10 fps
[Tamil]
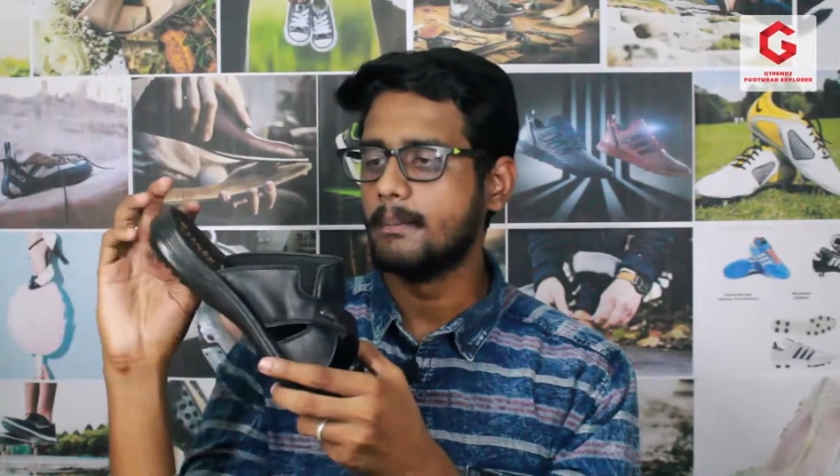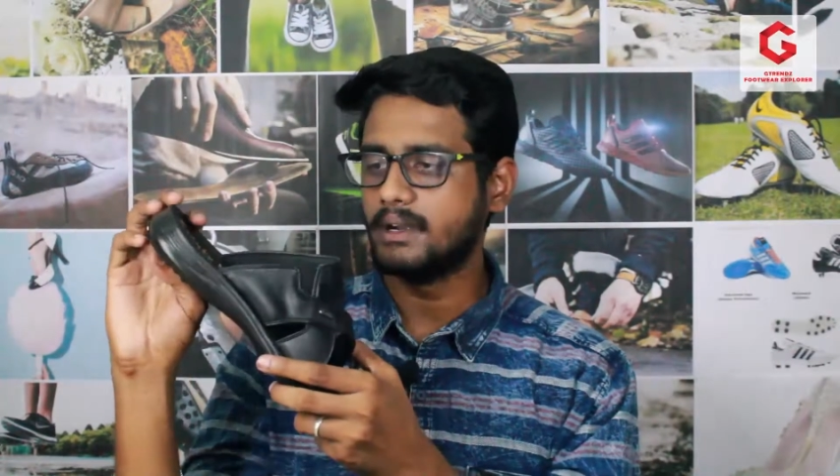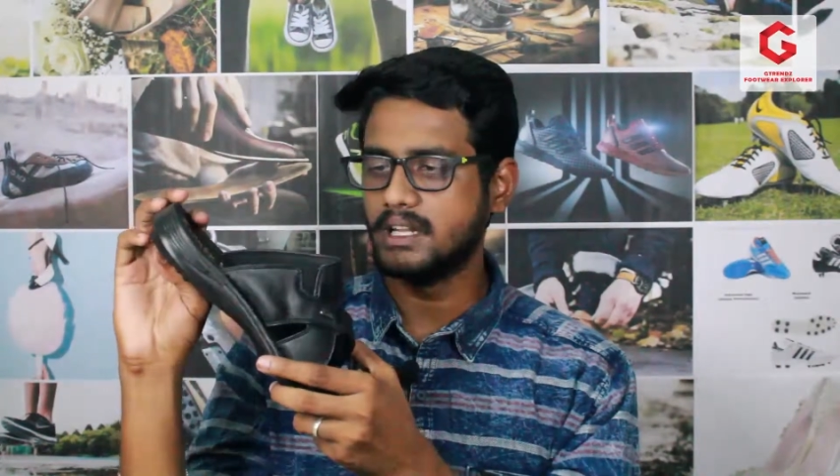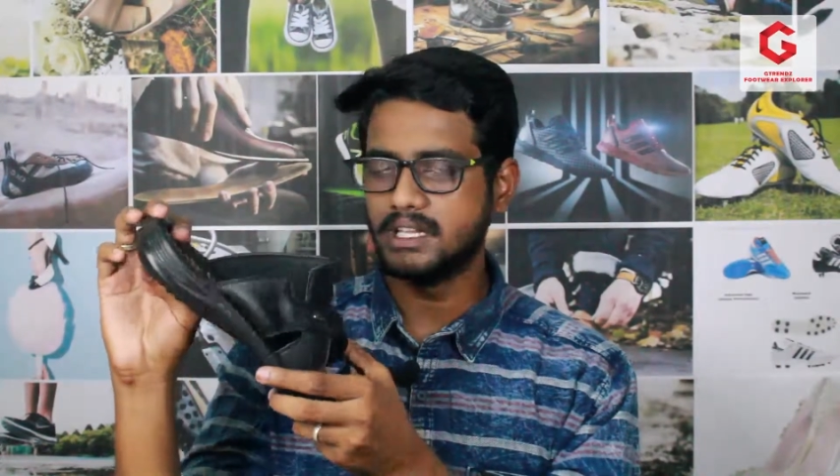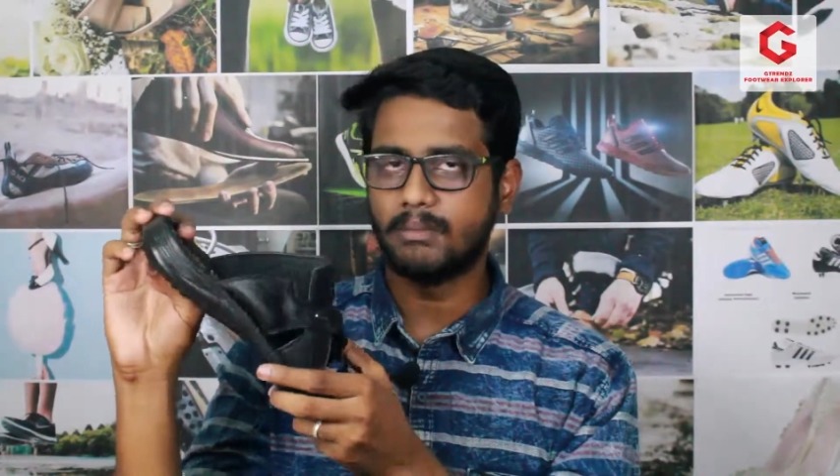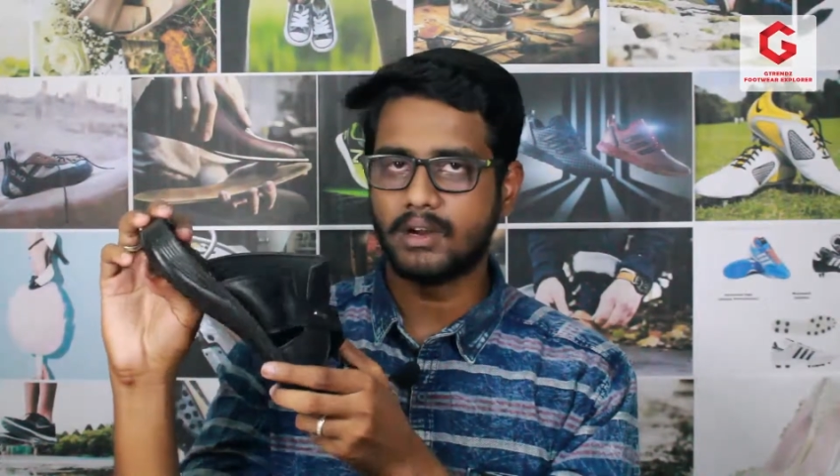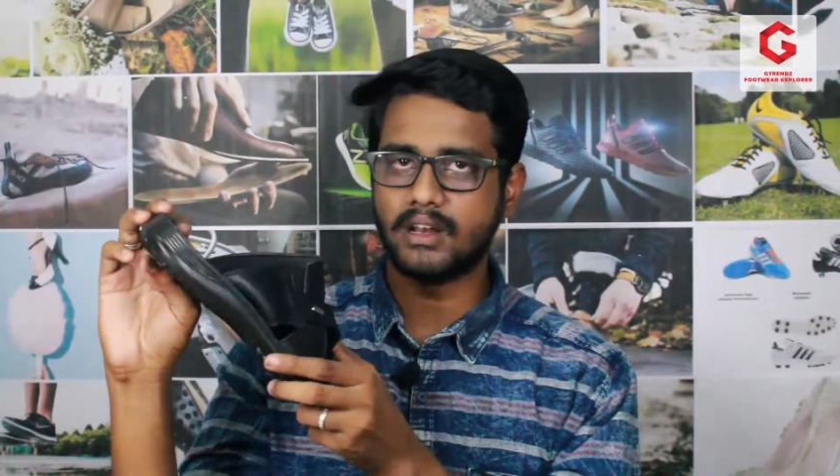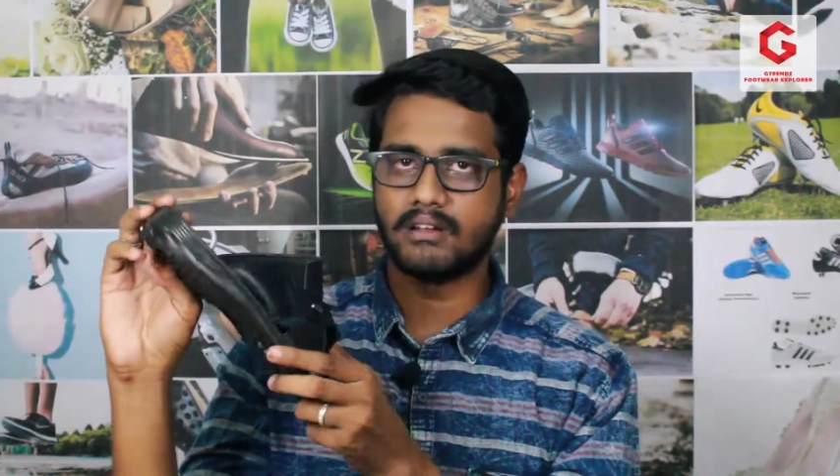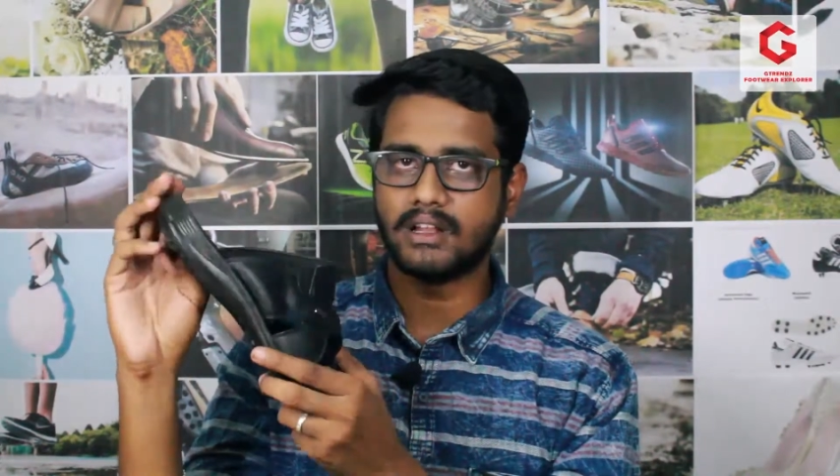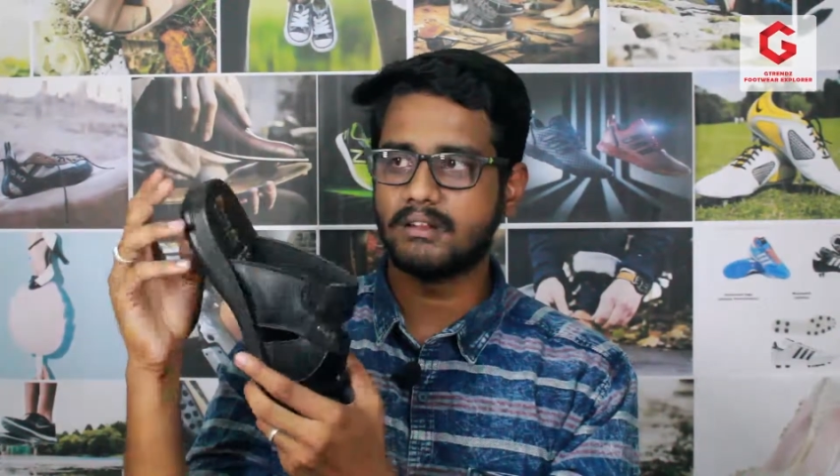பட் இந்த
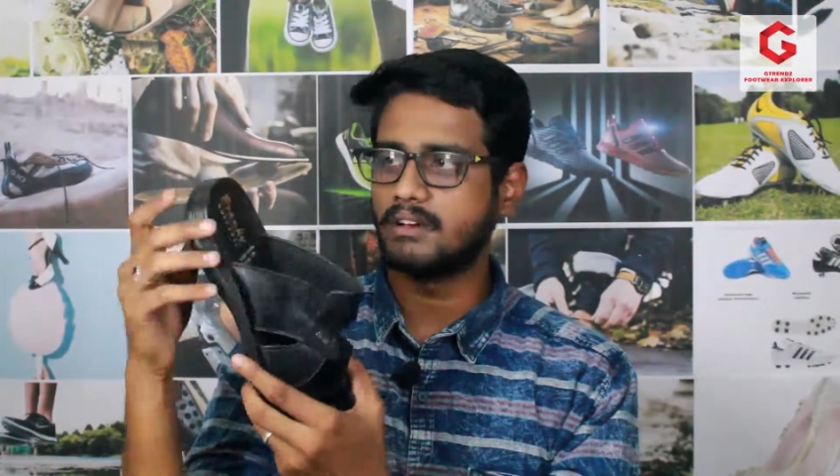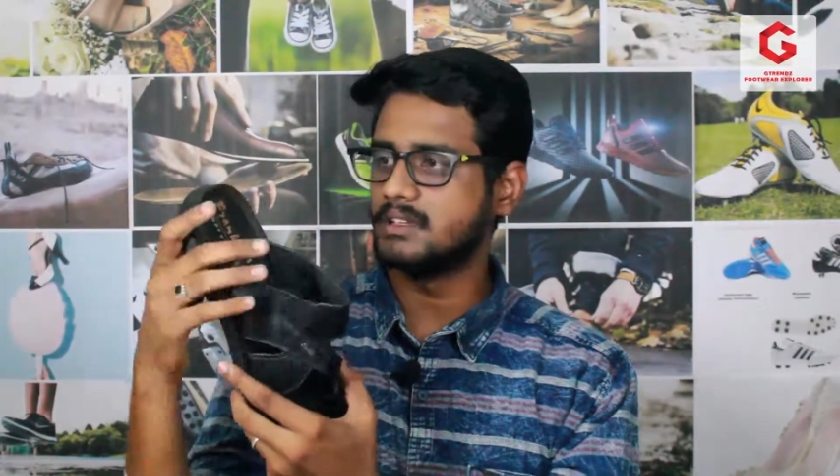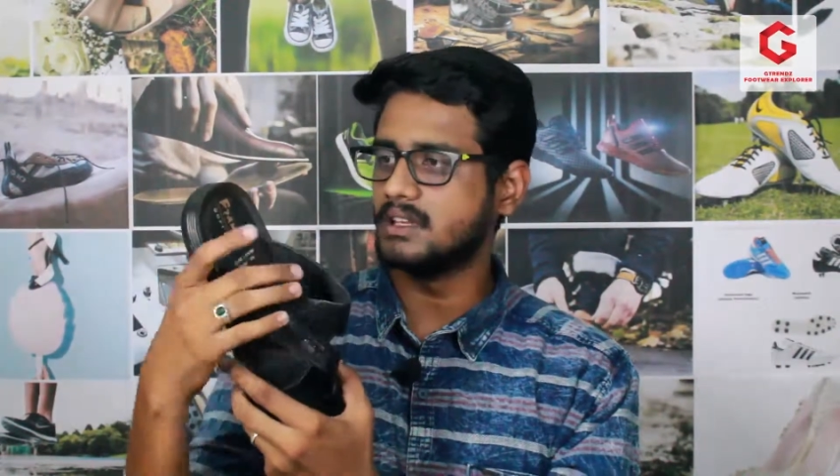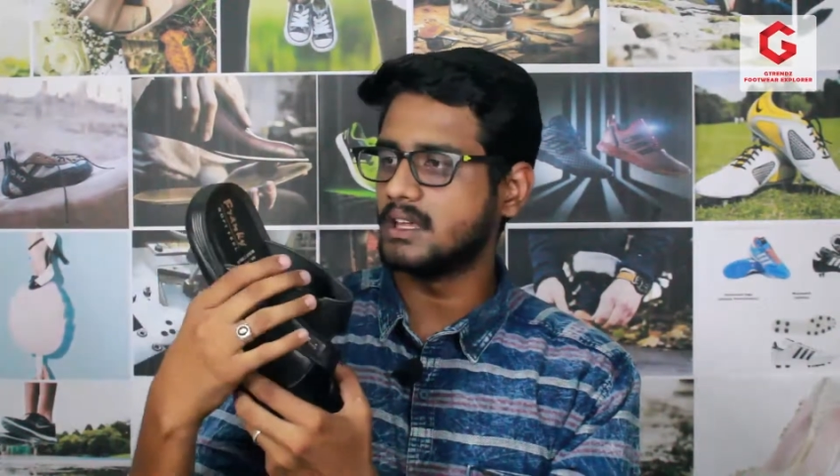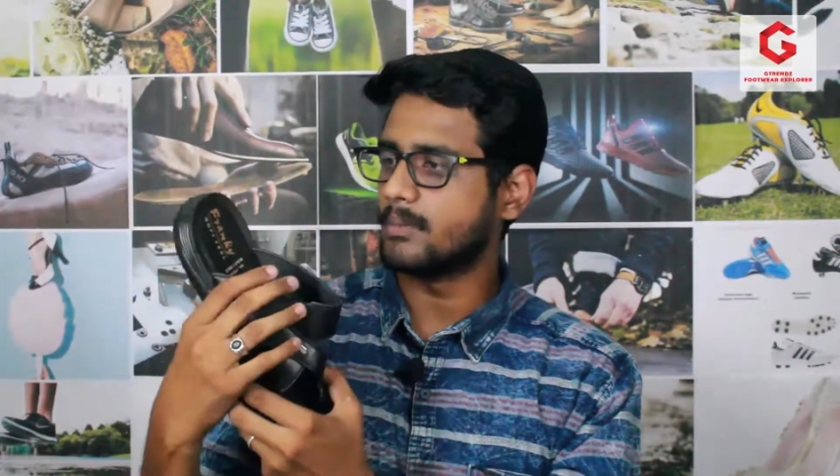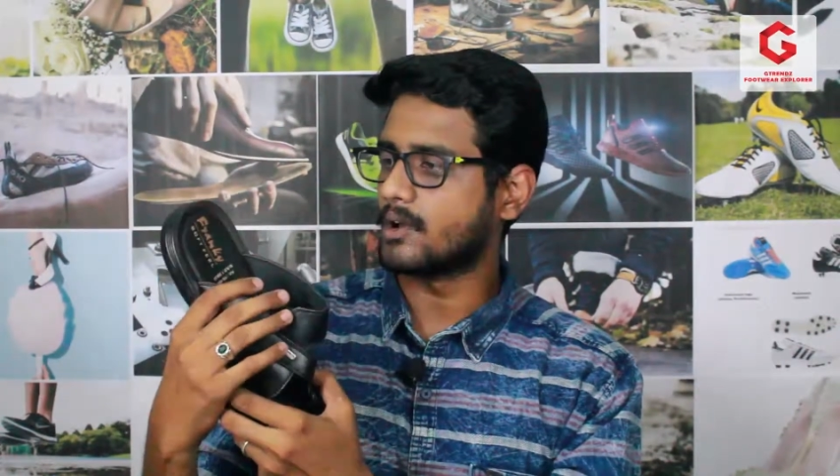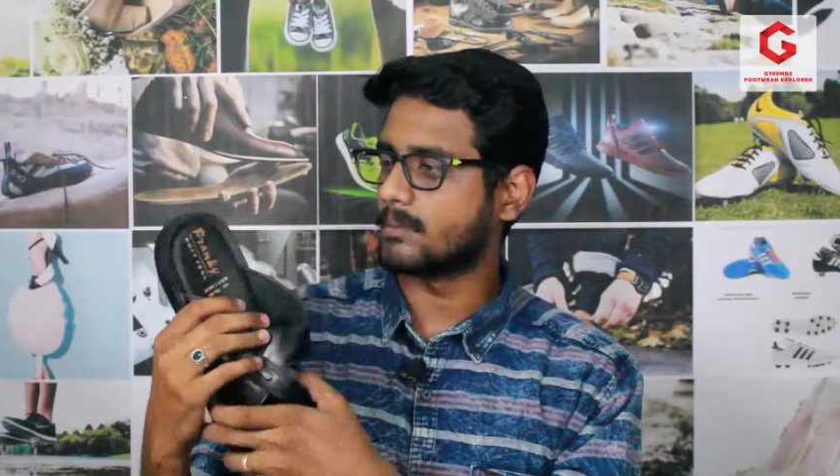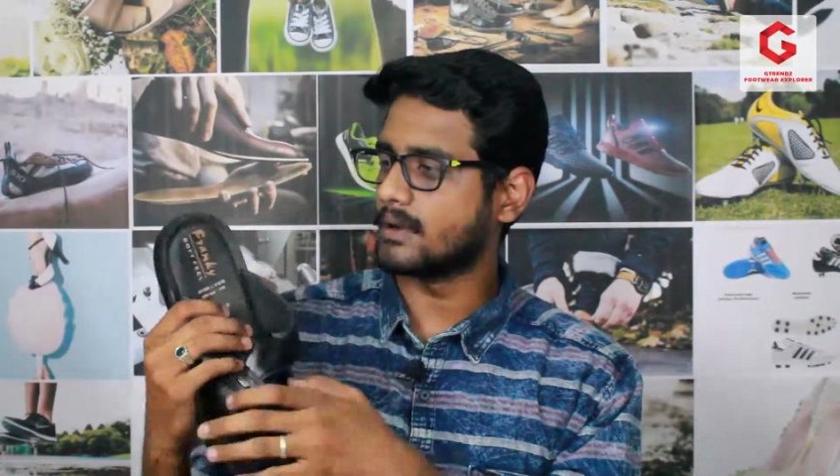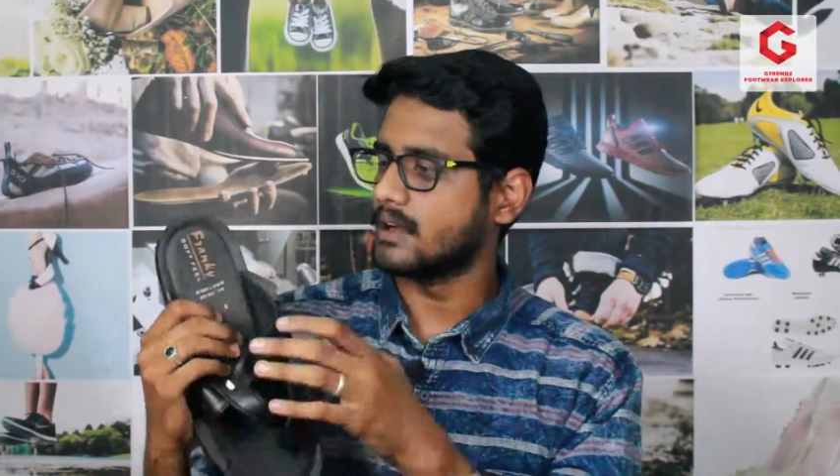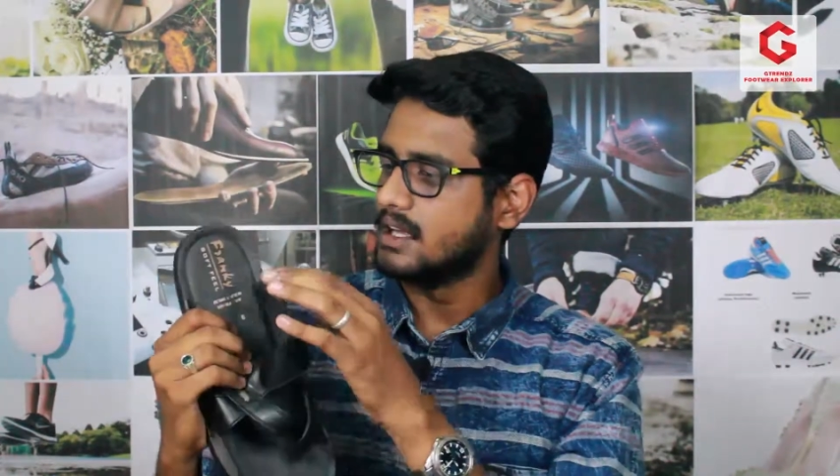மாடலில் வந்து நீங்கள்
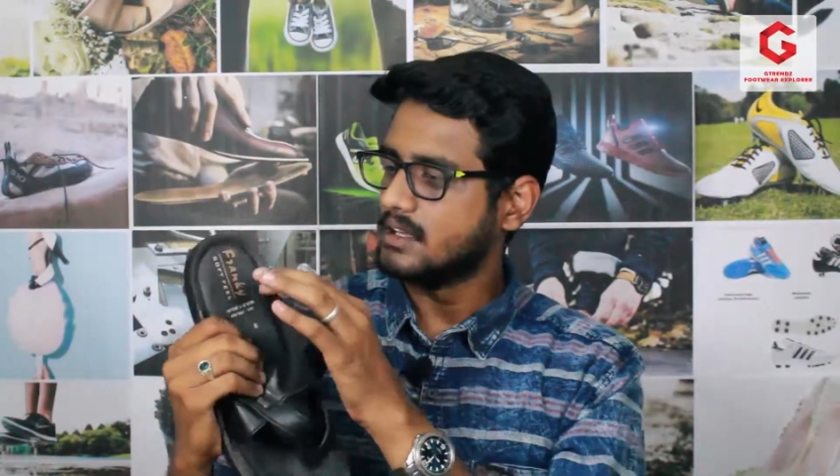போகிறப்ப